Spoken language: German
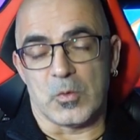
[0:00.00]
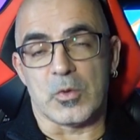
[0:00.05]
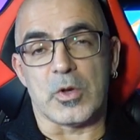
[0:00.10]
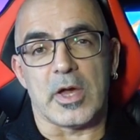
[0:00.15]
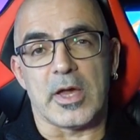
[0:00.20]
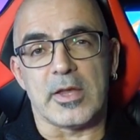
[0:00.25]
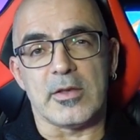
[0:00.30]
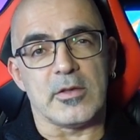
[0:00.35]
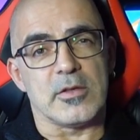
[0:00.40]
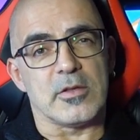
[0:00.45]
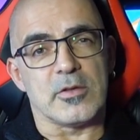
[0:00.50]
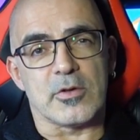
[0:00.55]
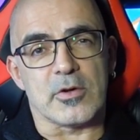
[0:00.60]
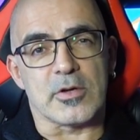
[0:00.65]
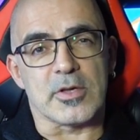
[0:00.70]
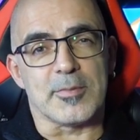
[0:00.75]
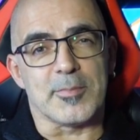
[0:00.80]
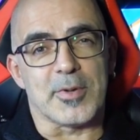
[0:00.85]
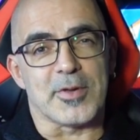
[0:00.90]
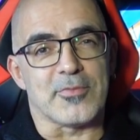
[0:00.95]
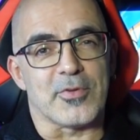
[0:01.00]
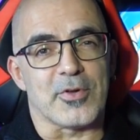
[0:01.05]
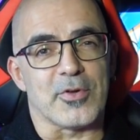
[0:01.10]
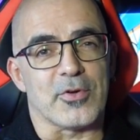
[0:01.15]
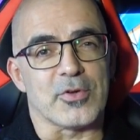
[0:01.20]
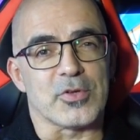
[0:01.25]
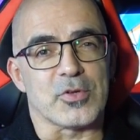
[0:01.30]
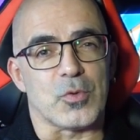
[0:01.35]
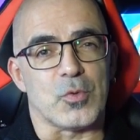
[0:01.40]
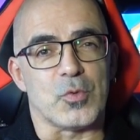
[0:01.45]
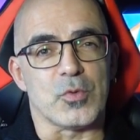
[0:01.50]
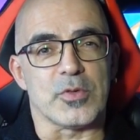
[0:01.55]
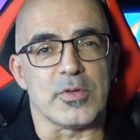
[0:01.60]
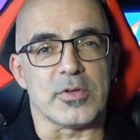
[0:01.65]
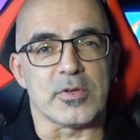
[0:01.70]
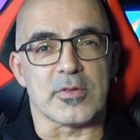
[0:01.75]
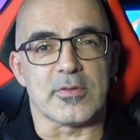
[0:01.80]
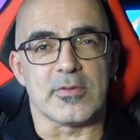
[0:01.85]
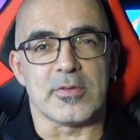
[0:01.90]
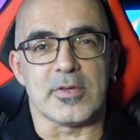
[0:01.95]
oder hätte die doch jemand von euch groß
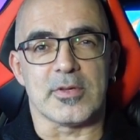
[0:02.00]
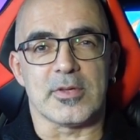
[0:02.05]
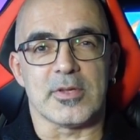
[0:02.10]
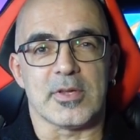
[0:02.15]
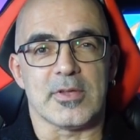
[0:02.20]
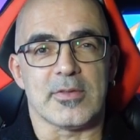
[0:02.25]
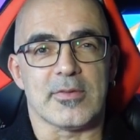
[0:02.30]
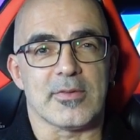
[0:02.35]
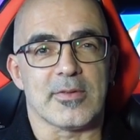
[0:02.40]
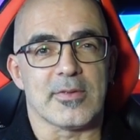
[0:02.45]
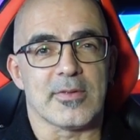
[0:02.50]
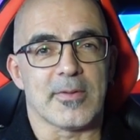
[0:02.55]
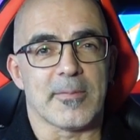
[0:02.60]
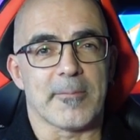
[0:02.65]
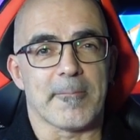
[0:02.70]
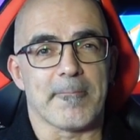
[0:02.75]
interessiert jetzt?